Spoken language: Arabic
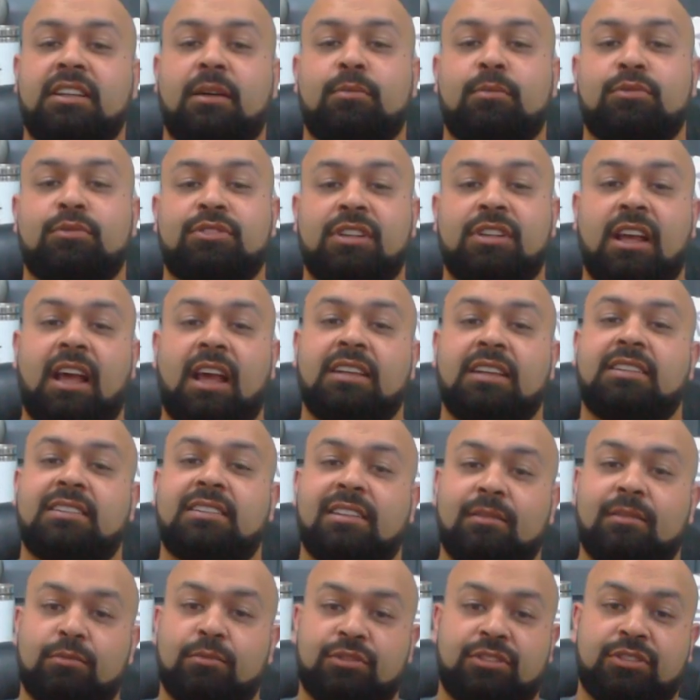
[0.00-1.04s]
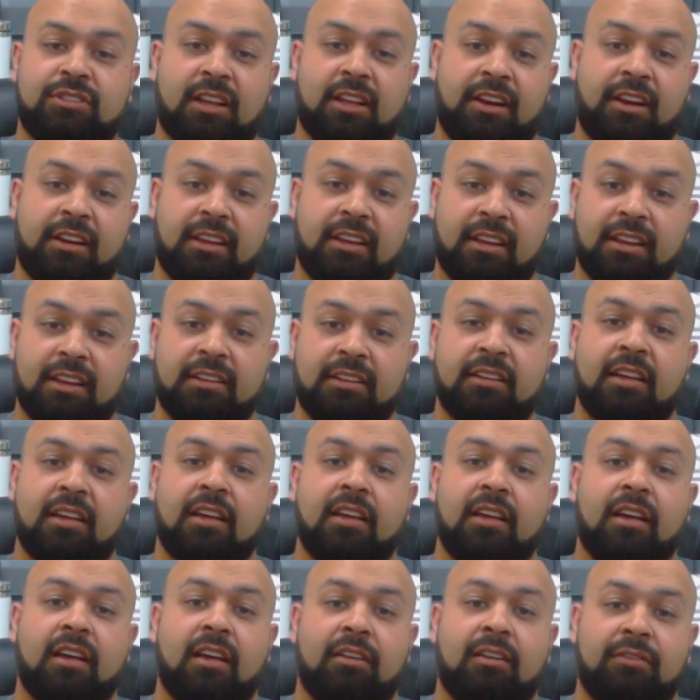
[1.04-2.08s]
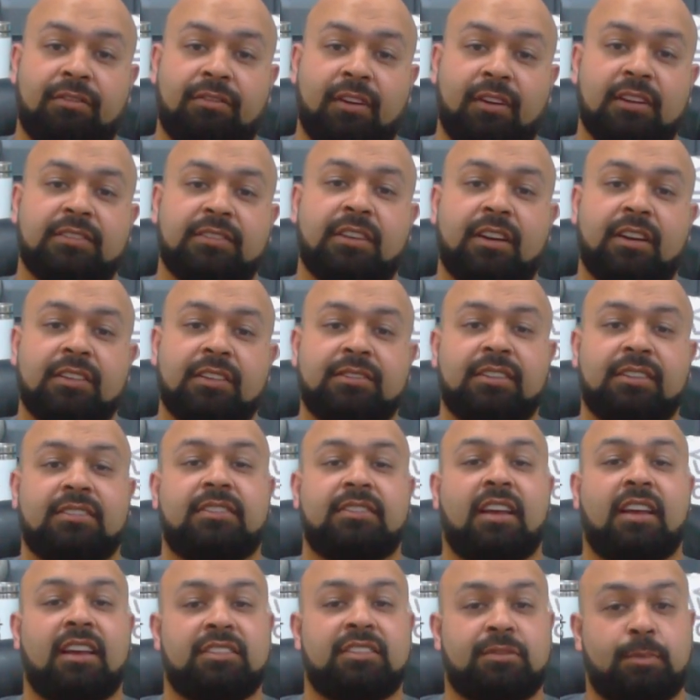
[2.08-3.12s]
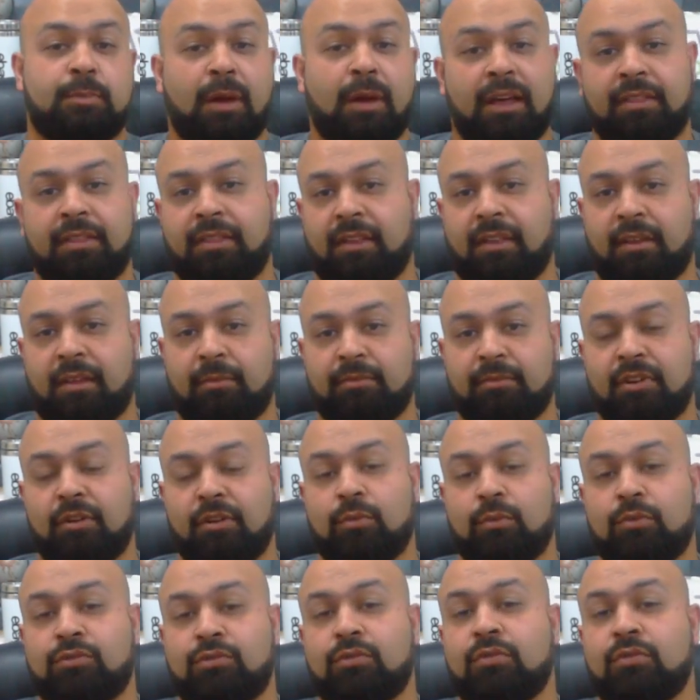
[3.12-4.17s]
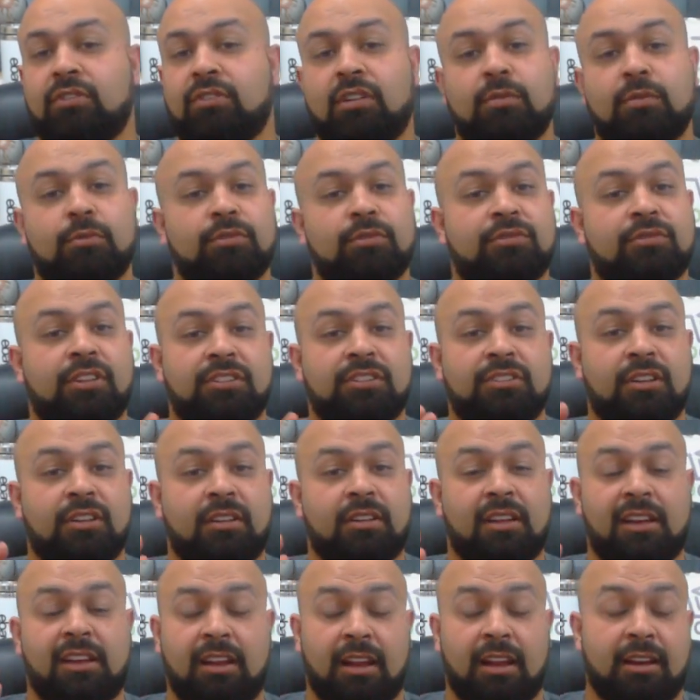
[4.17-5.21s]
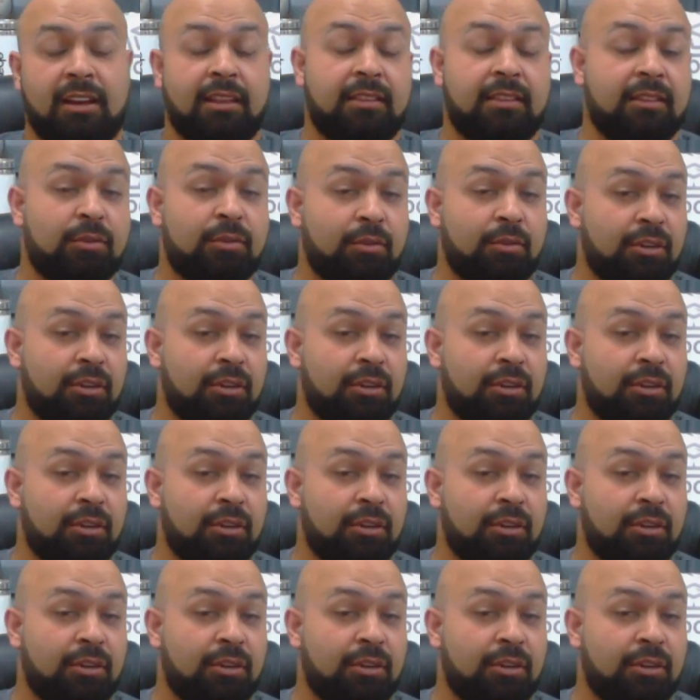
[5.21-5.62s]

هي مساعدة المشترين فلترة نتائج بحثهم للوصول للمنتج الذي